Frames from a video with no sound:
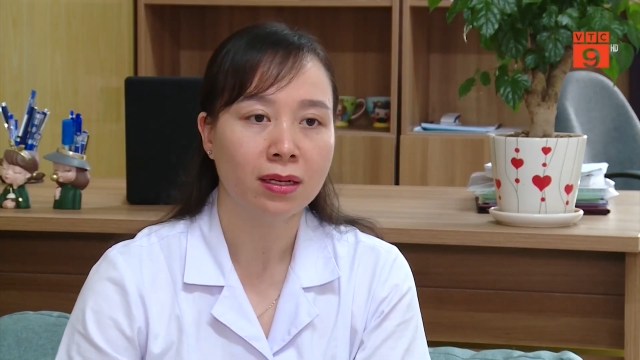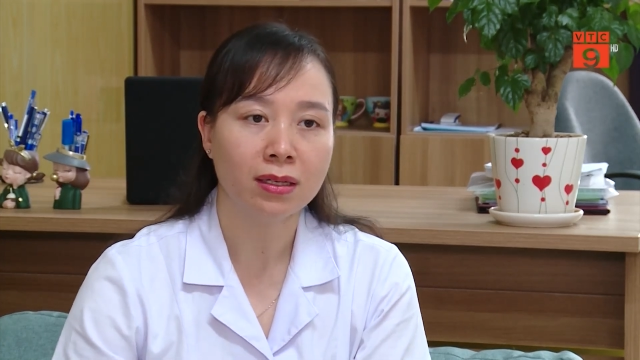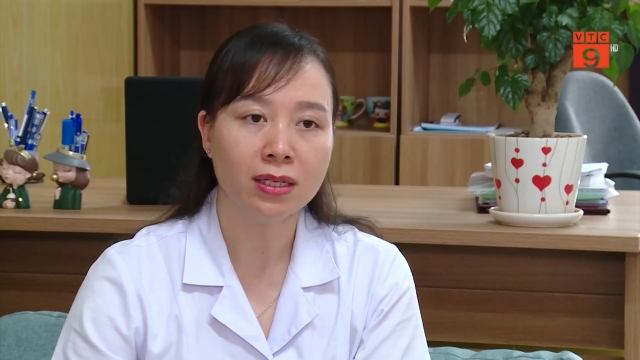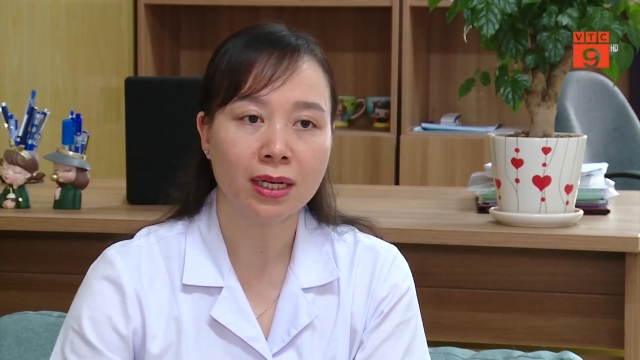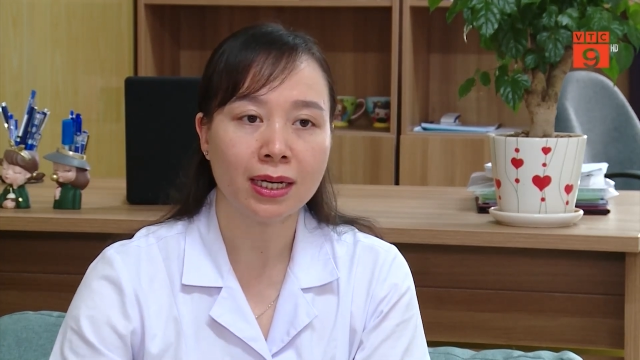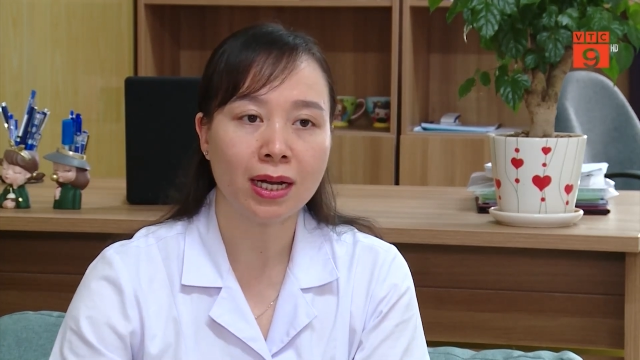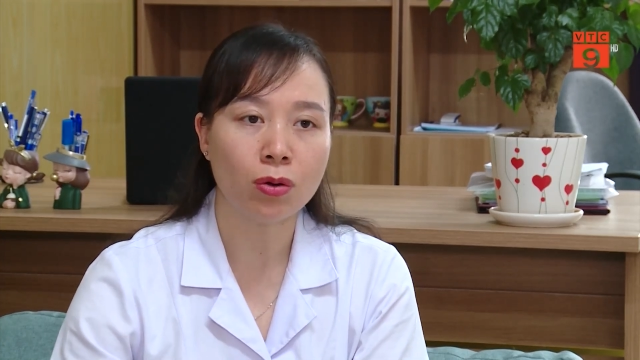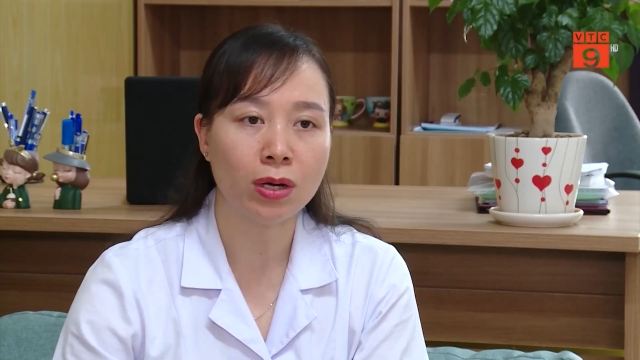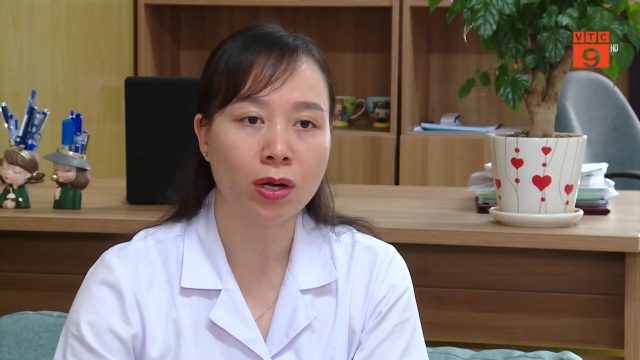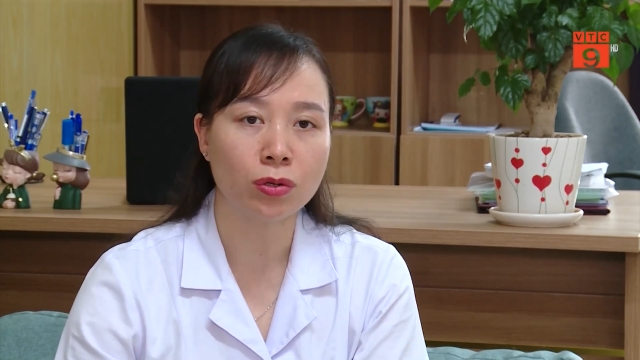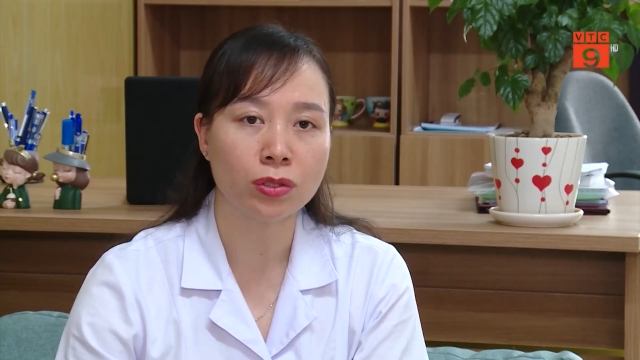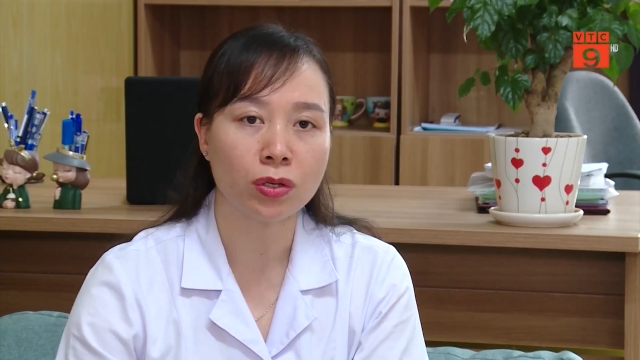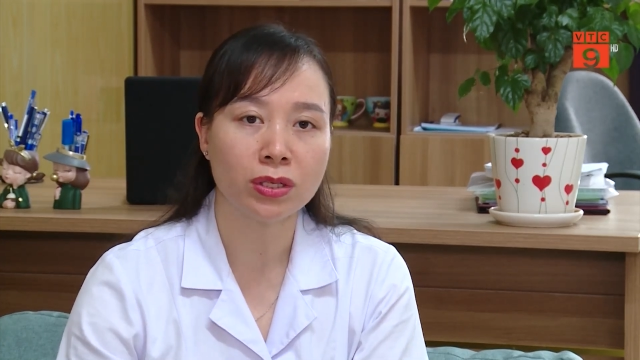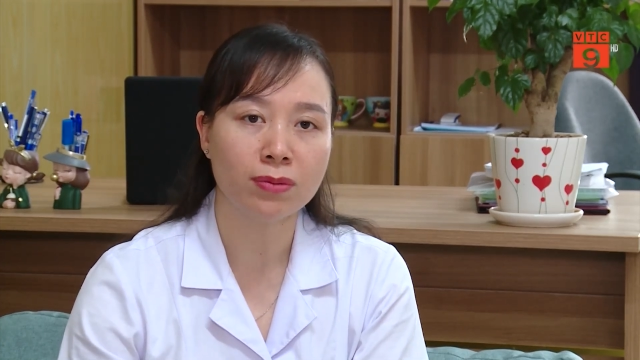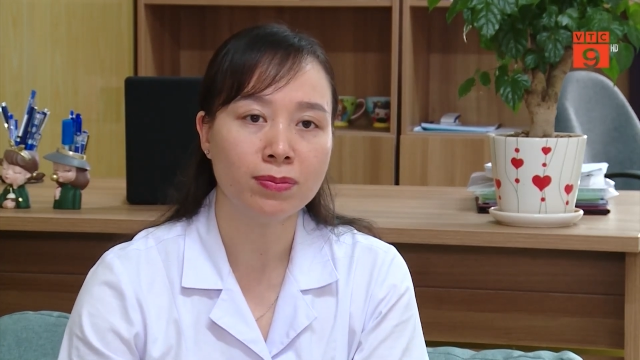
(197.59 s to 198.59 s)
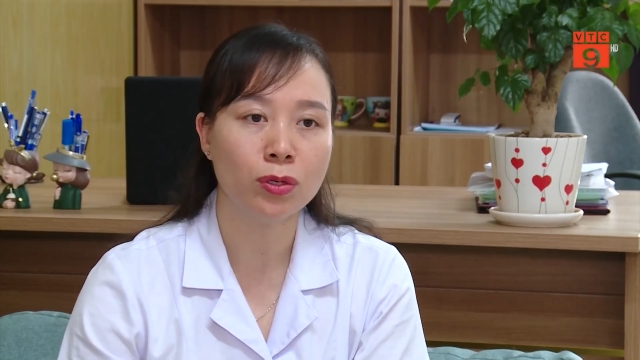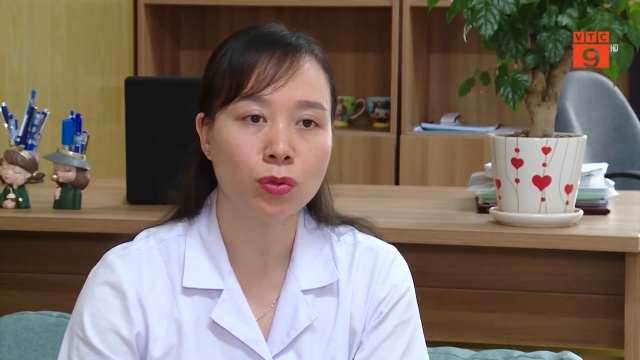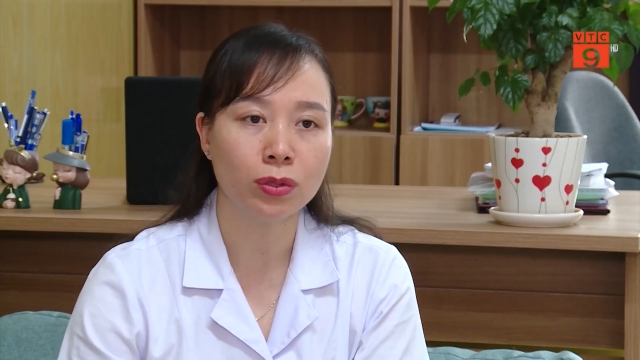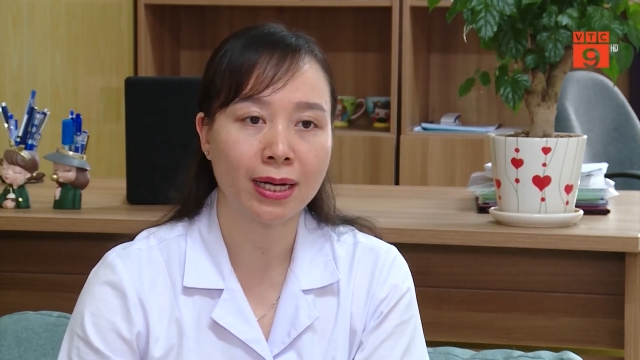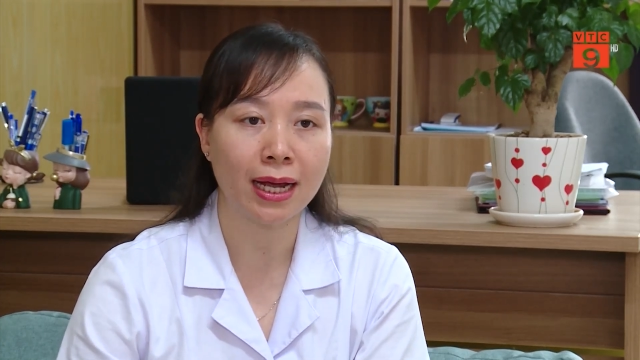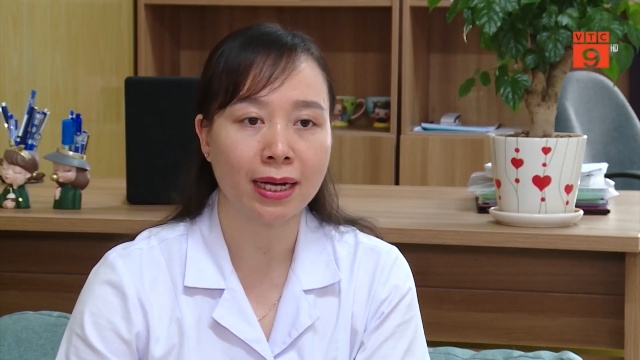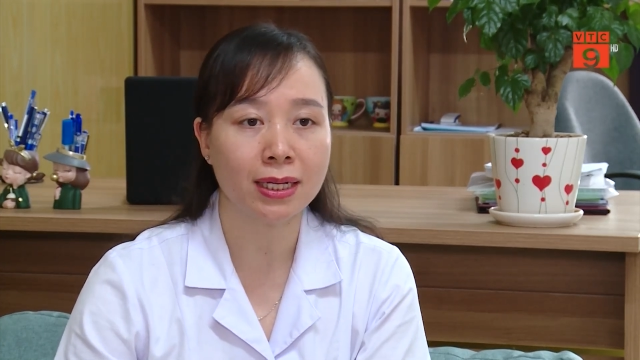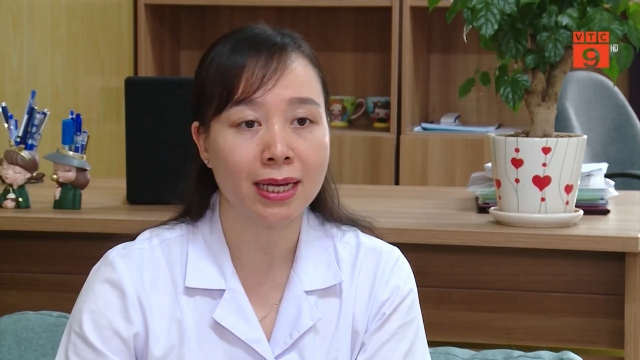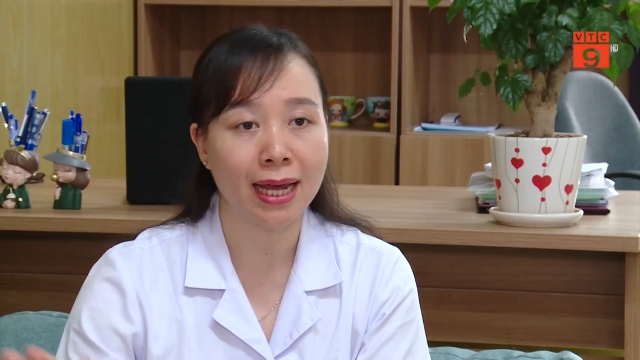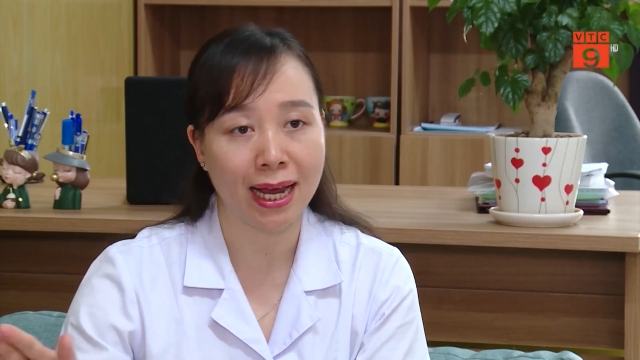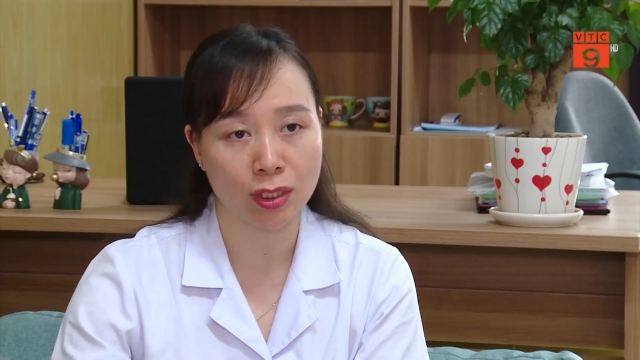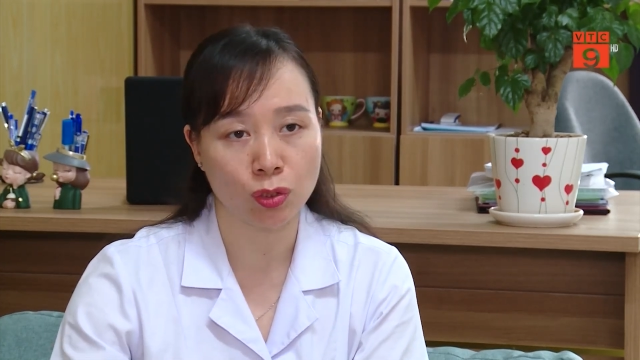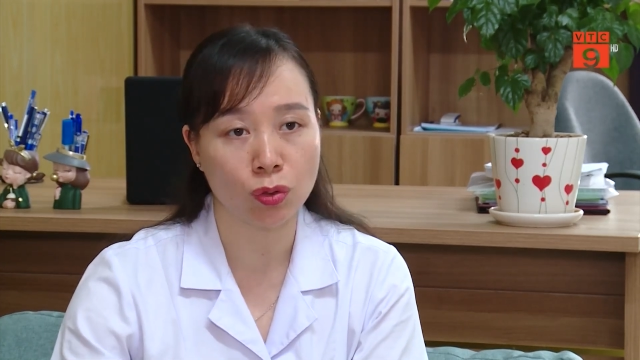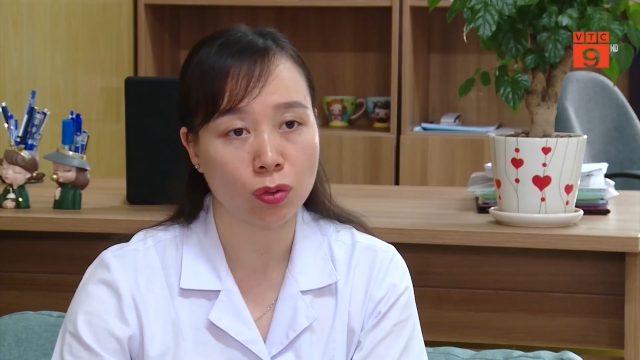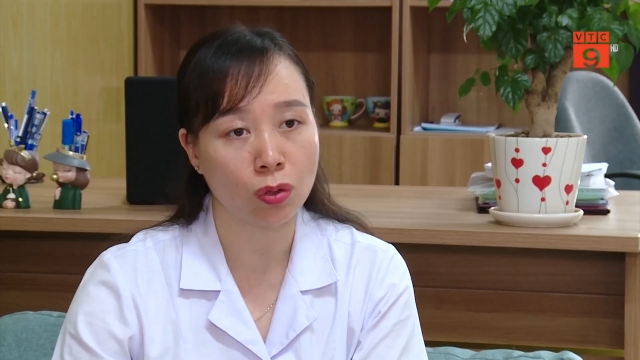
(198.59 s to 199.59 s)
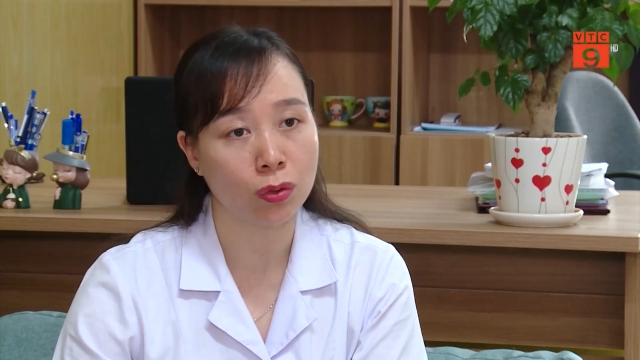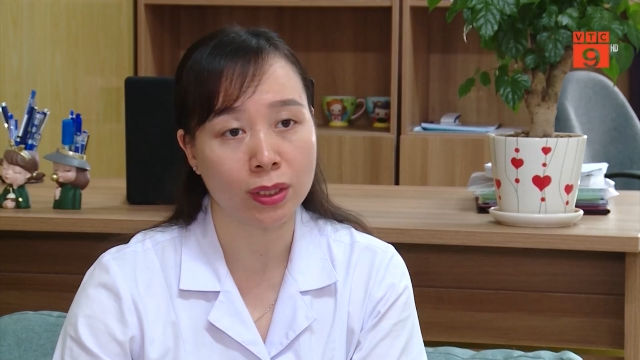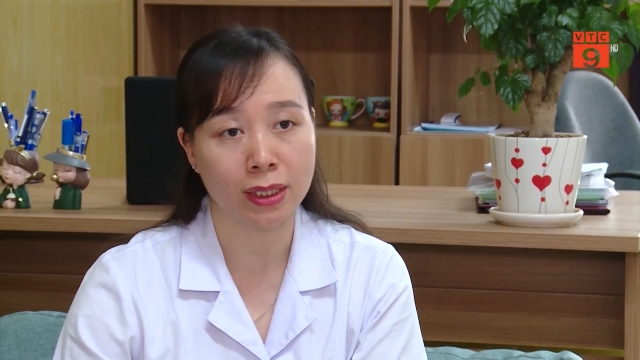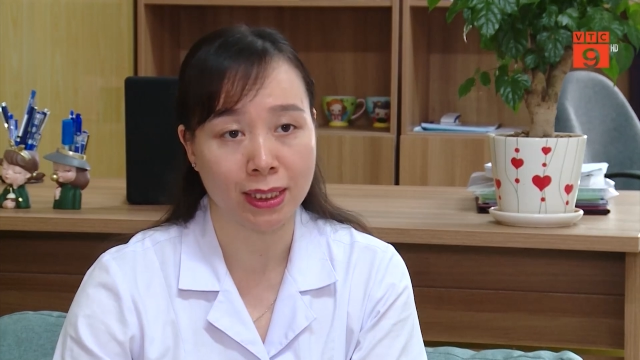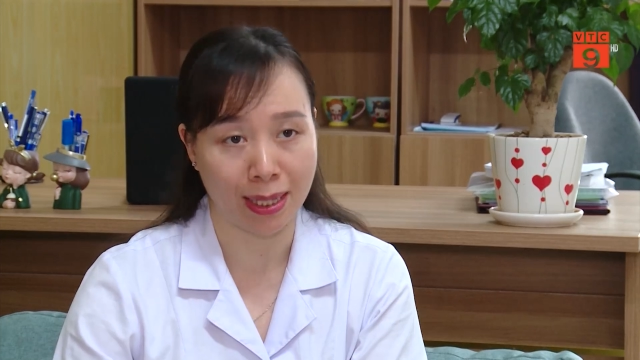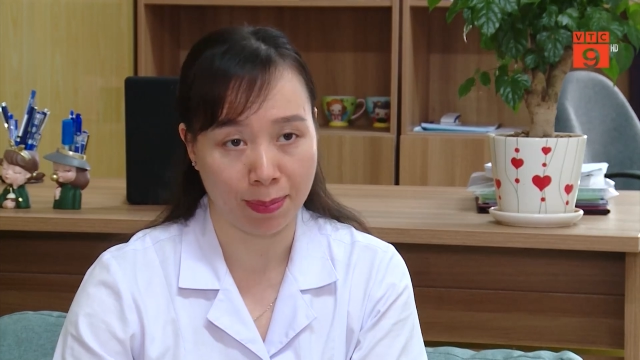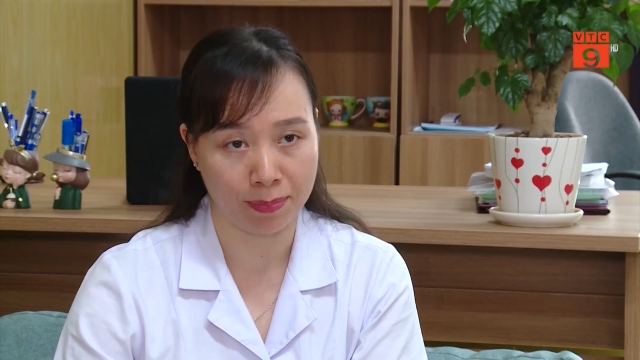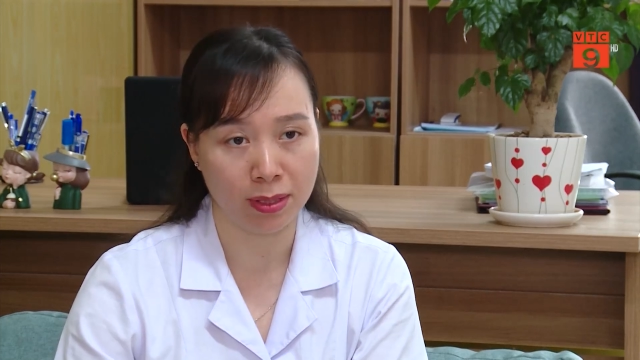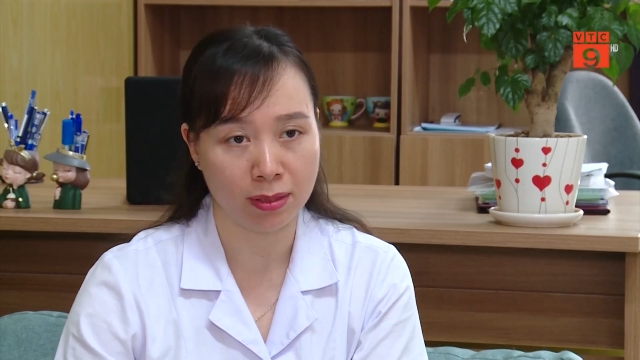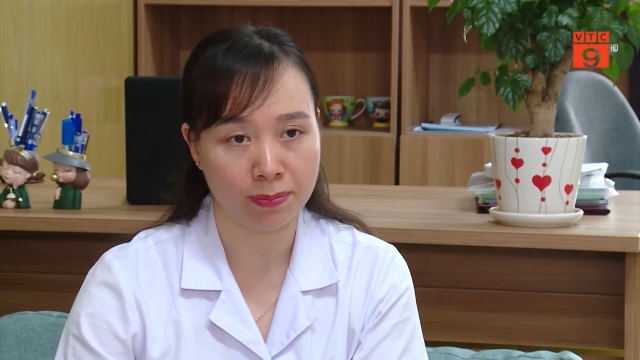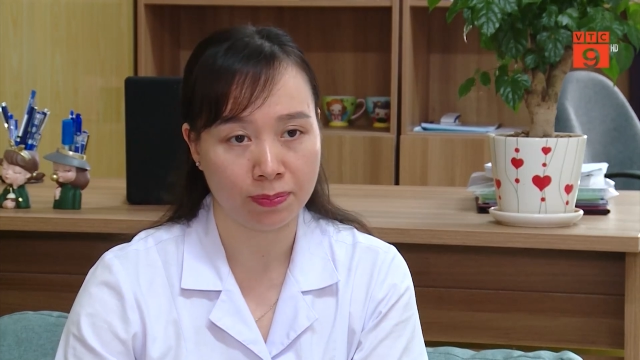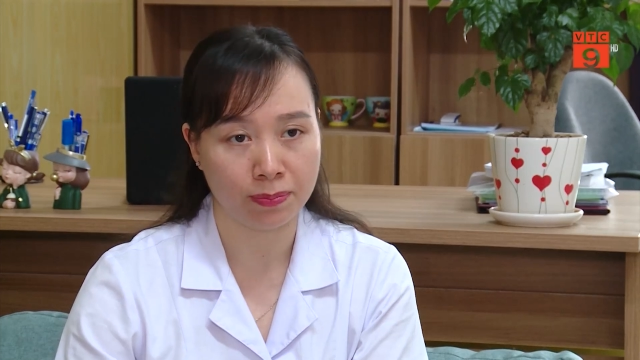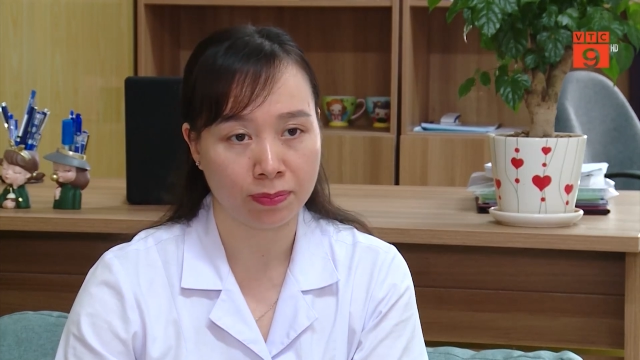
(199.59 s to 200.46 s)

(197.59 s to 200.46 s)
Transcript: những cái đau đầu do những virus khác khi hạ sốt con có thể giảm bớt